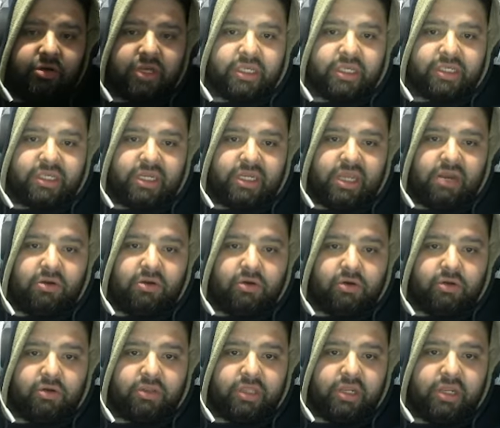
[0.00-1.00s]
que serían los
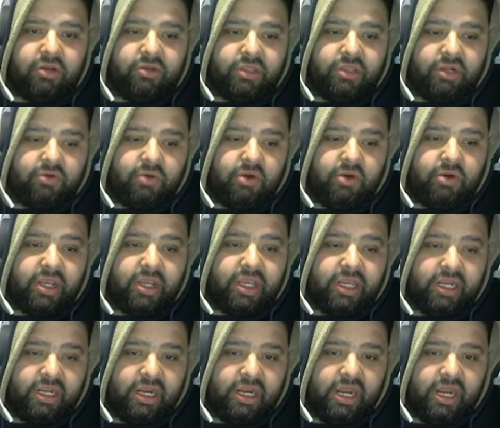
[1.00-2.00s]
contenidos del juego en
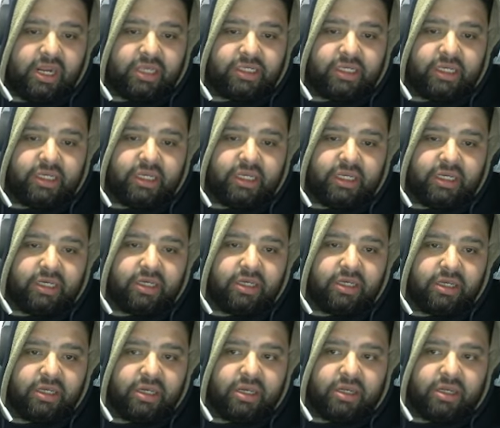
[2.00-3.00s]
general. Así que
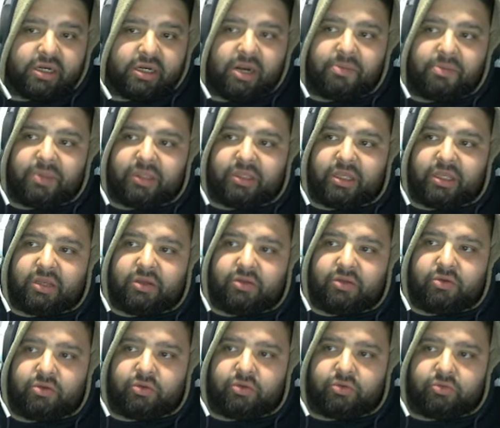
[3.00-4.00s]
realmente
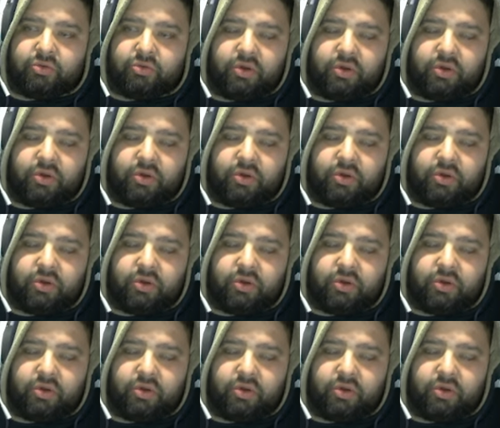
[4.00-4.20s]
yo estuve